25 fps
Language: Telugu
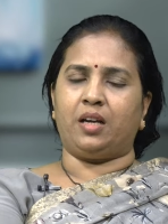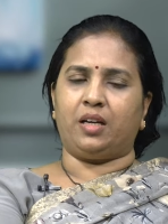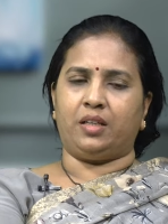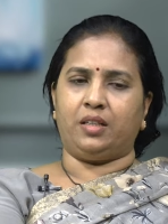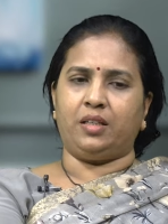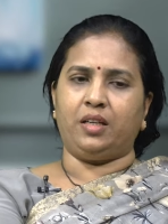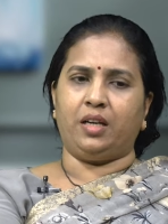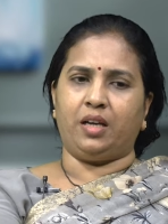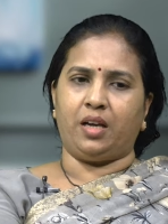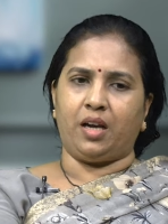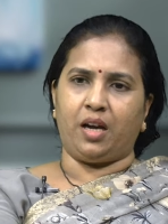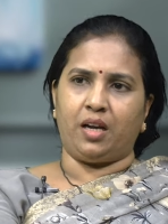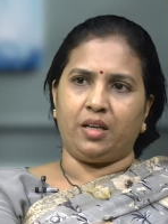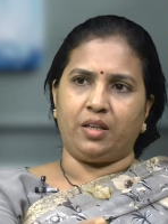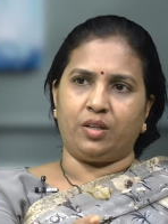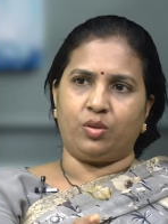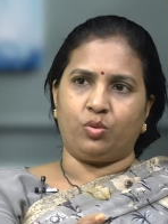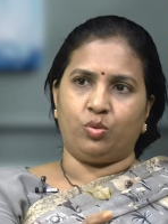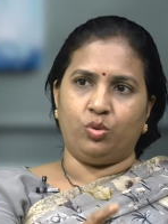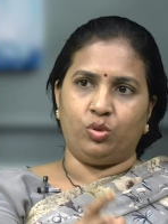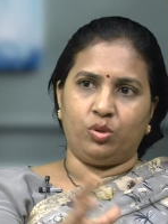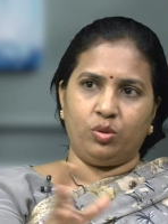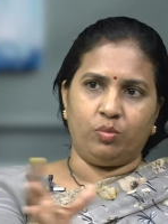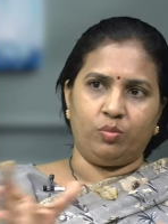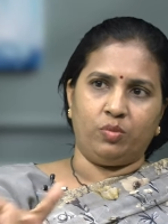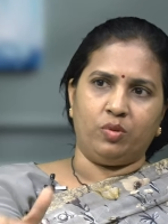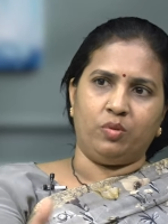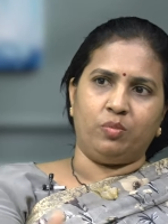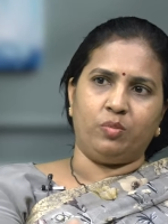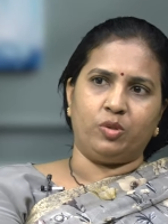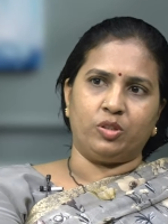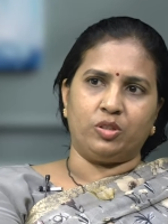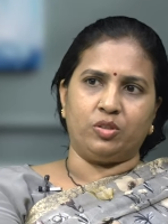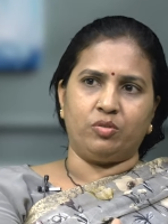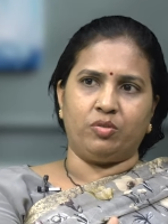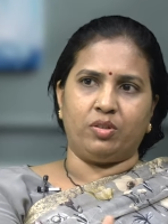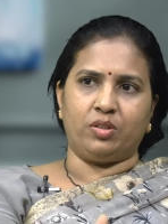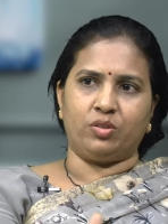అంటే ఆయన కుటుంబం
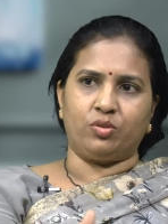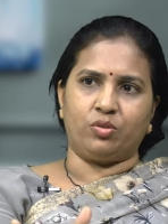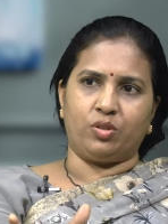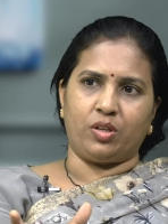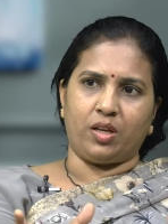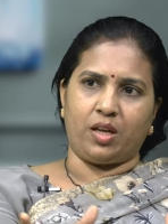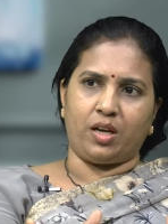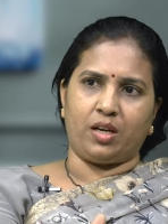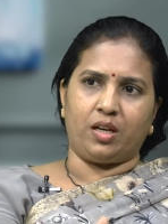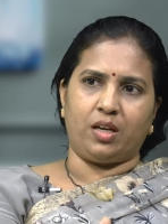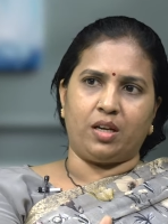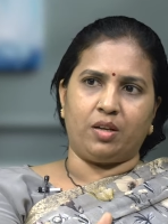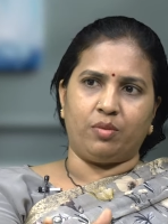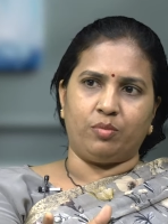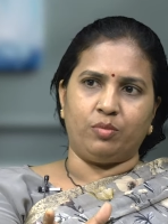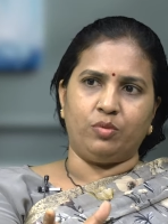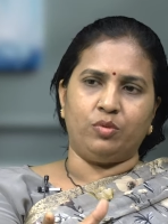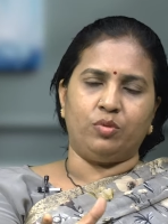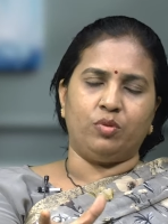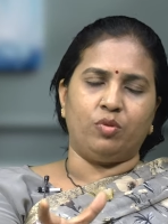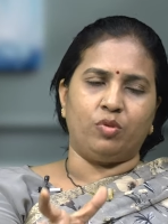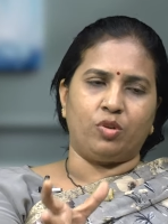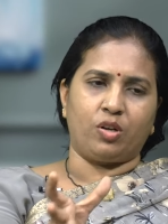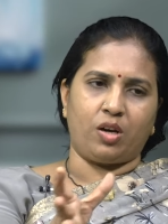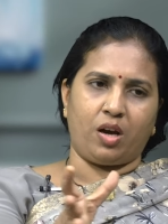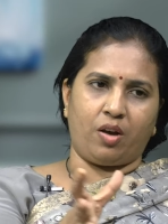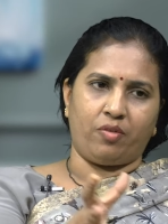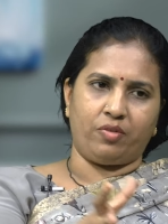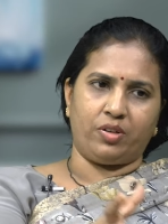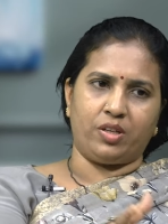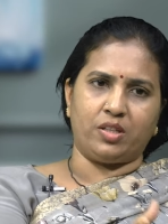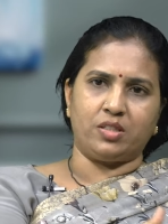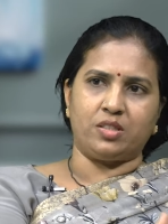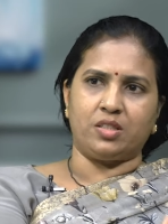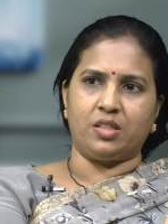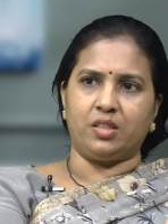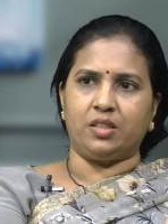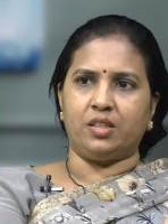మొత్తం అని కూడా అనలేము ఒక
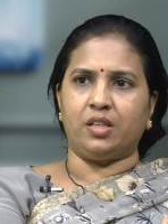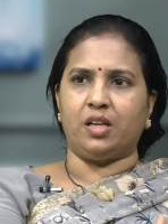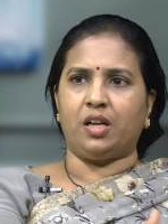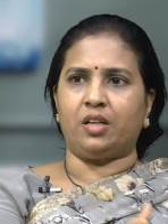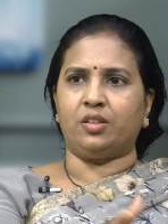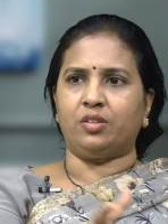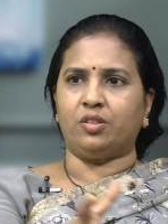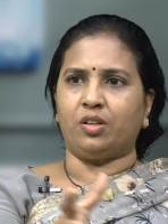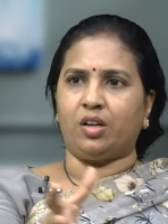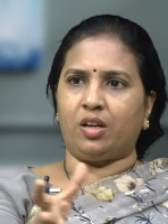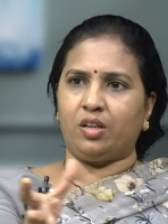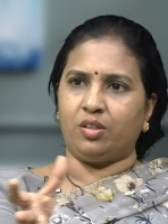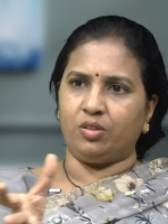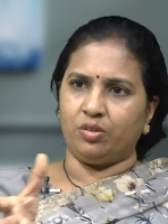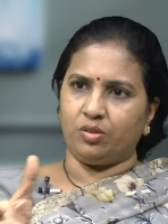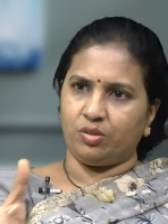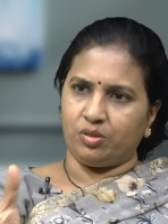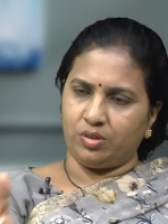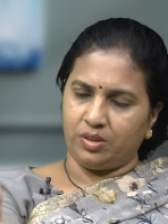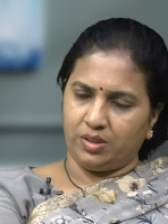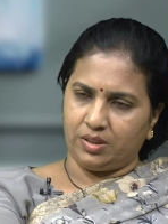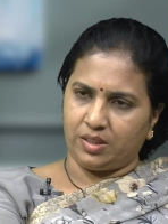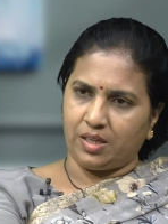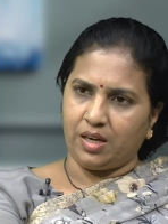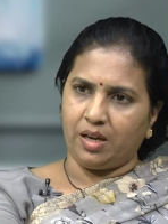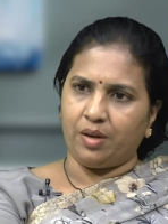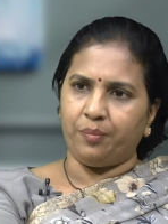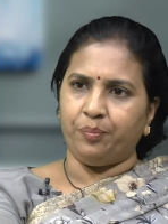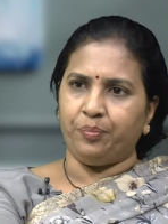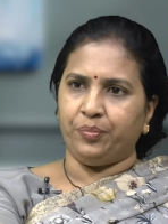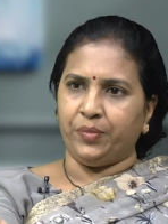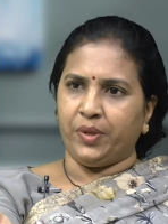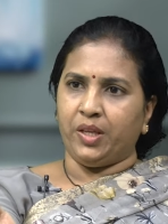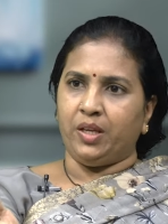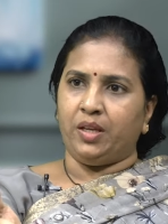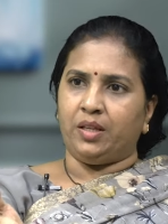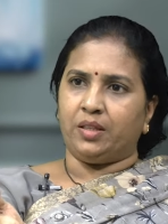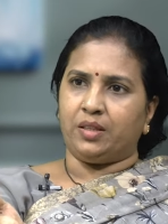అవినాష్ రెడ్డి లాంటి వాళ్ళు ఇట్లా
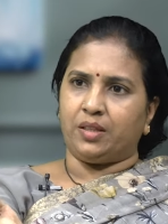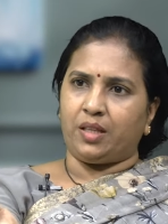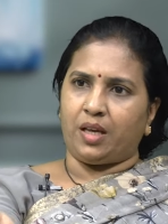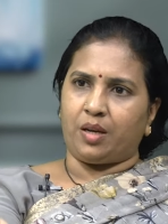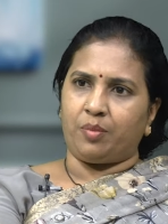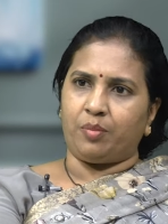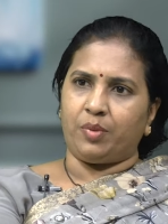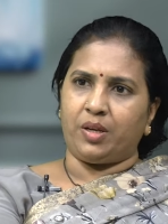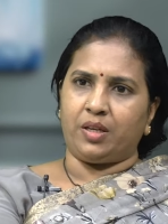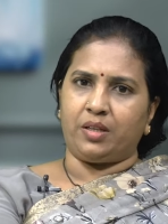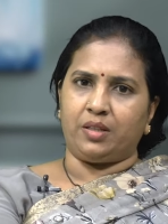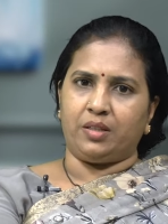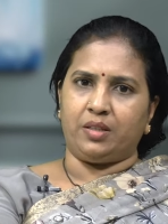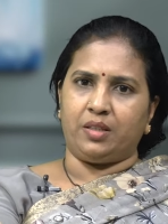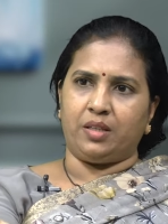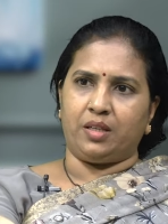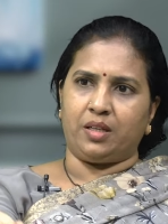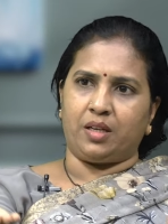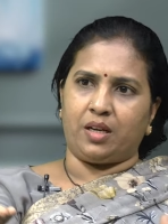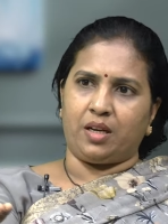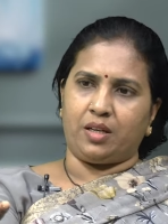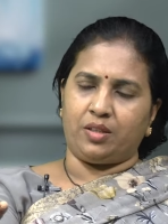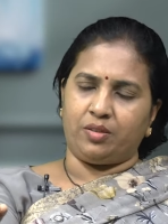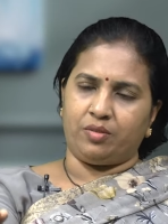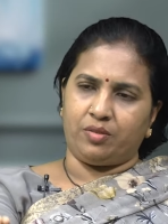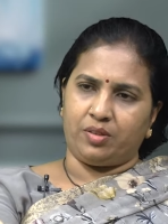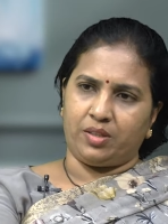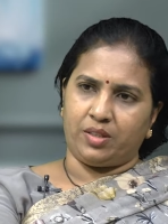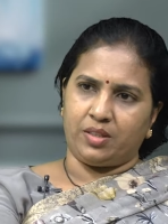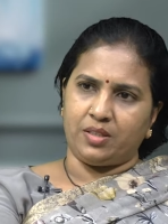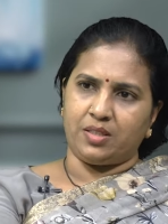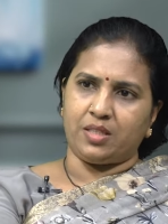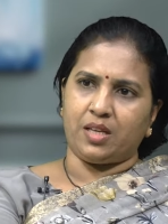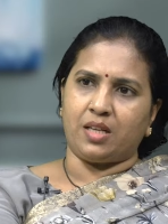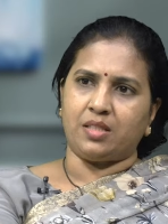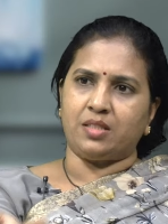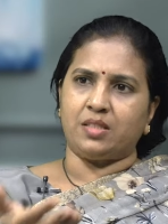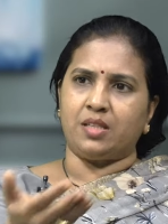ధర్మారెడ్డి కానివ్వండి
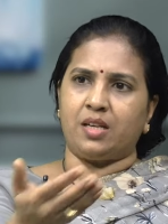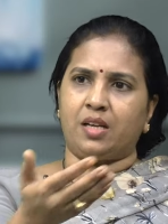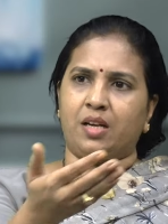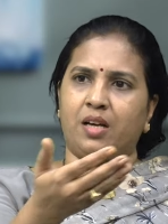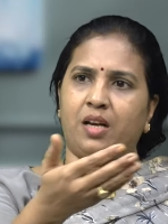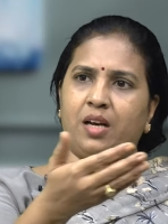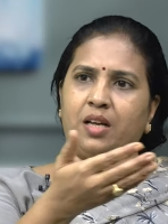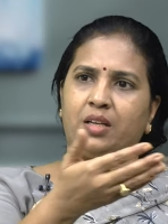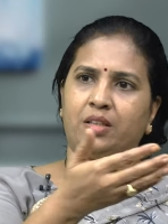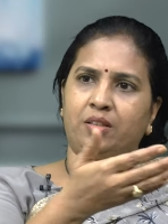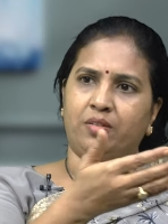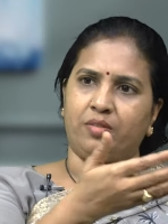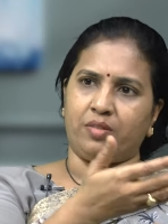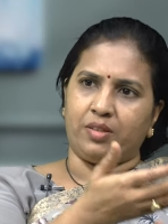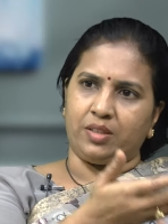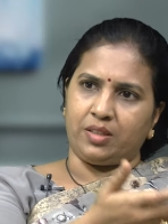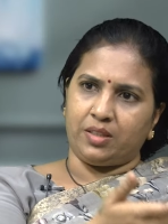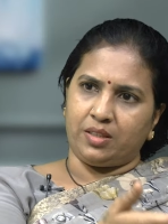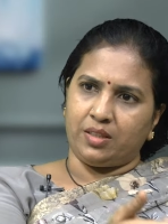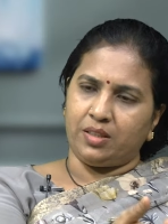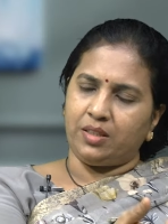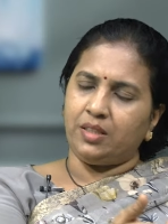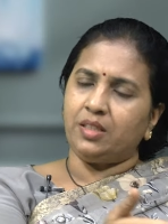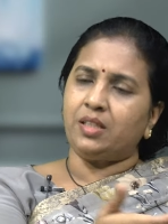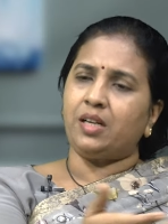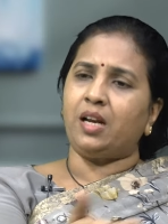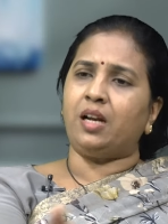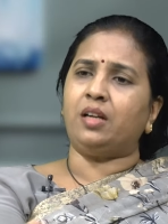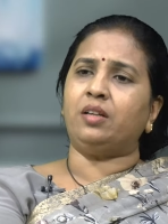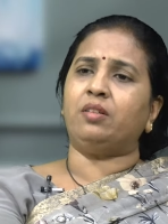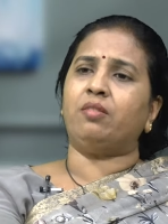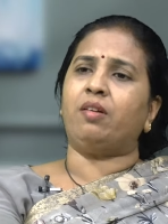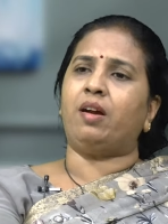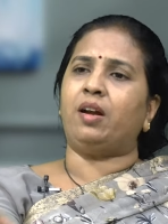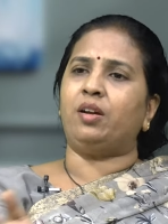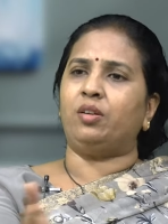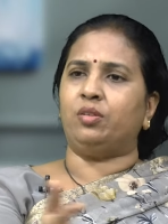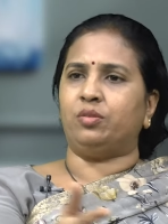సజ్జల కానివ్వండి
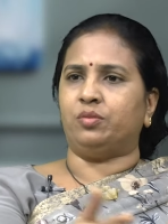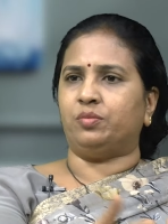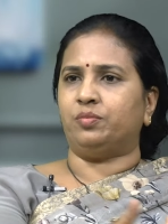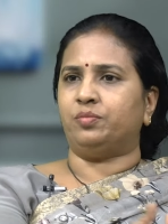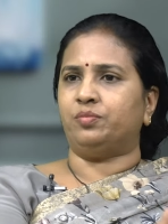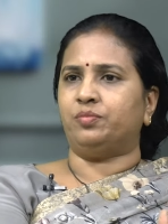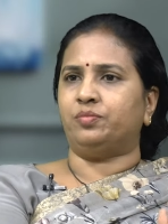ఇట్లాంటి వాళ్ళు